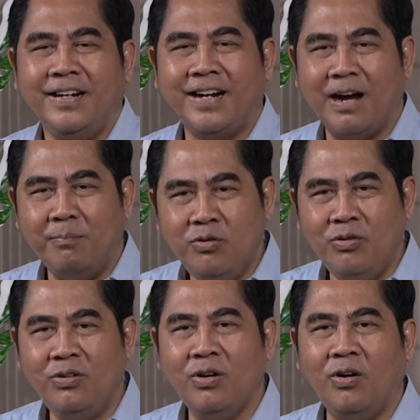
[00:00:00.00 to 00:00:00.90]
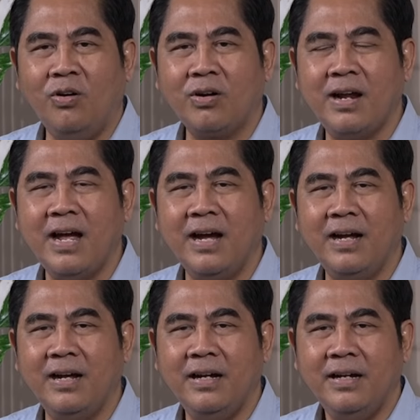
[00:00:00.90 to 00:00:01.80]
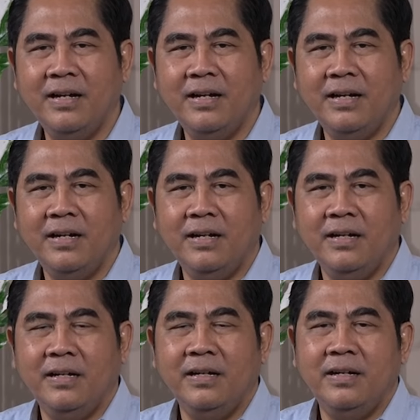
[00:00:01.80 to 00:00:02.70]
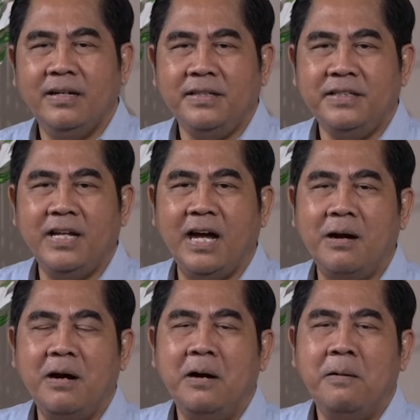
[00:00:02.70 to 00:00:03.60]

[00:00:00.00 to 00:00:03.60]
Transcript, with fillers: Namun orang yang